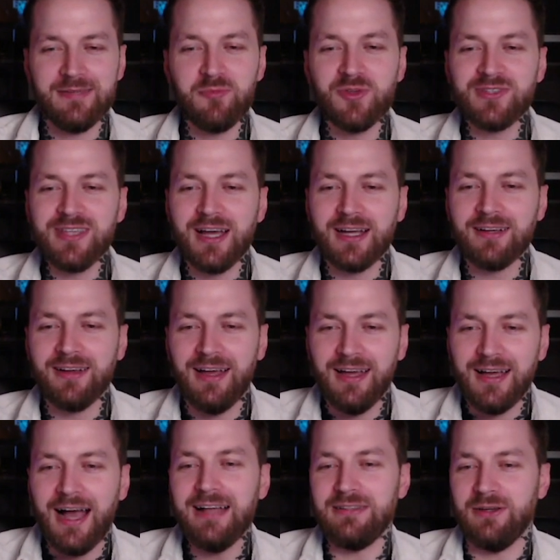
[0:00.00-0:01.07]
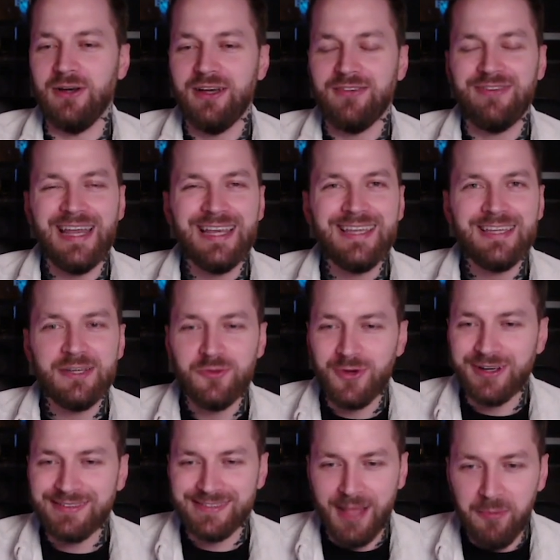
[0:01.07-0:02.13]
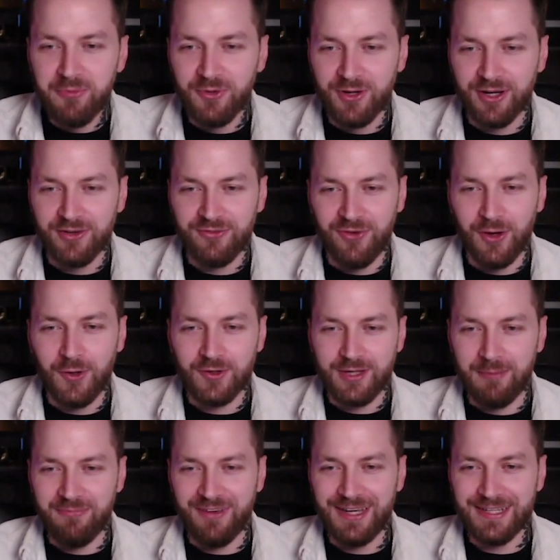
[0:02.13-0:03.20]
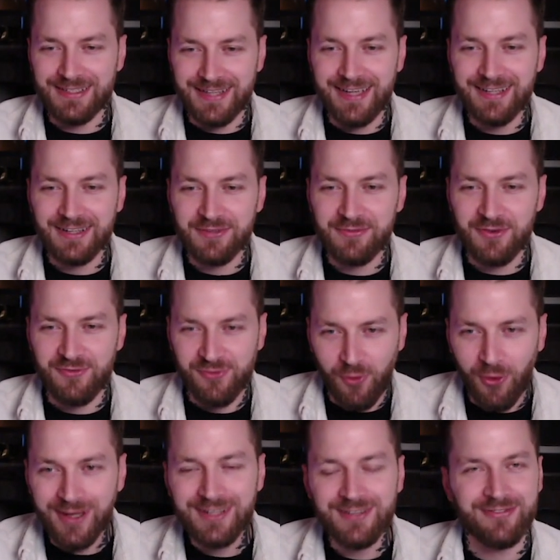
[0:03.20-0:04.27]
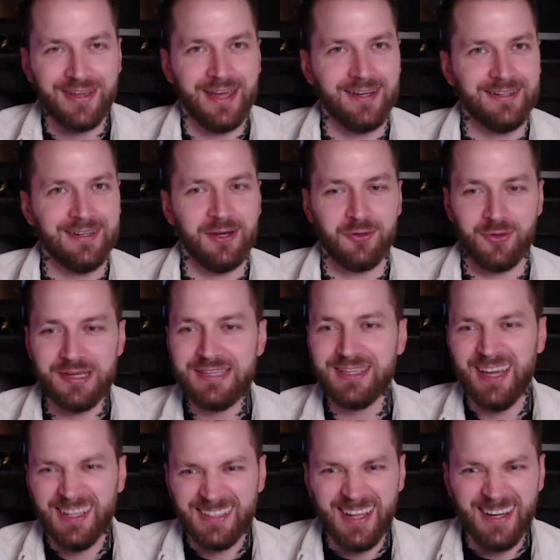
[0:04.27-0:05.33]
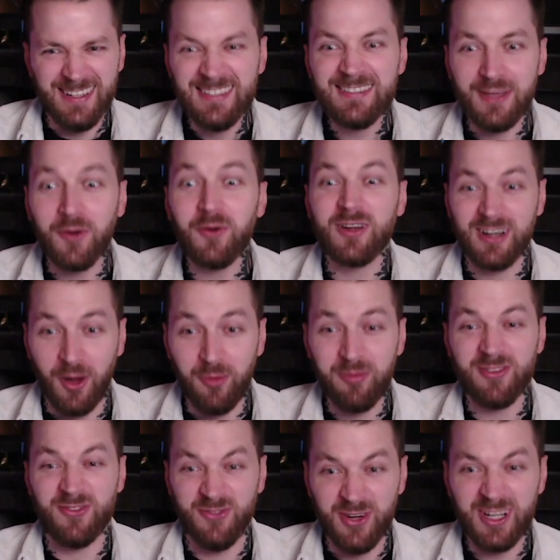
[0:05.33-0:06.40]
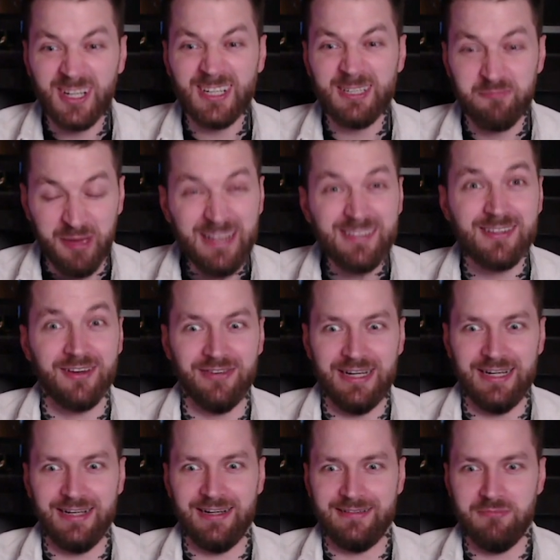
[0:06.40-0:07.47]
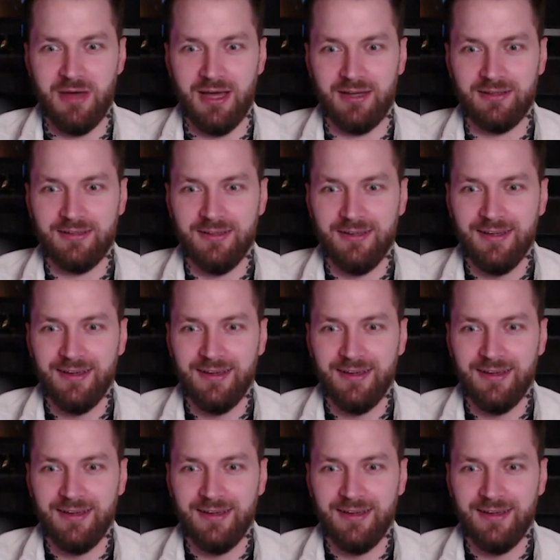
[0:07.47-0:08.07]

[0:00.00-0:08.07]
Ich muss sagen, also, wenn ihr hier nur gesubbt oder gefollowt habt, weil ihr denkt, dass wir Freunde werden dadurch, dann ist es auch, glaube ich, wirklich besser, wenn ihr das macht.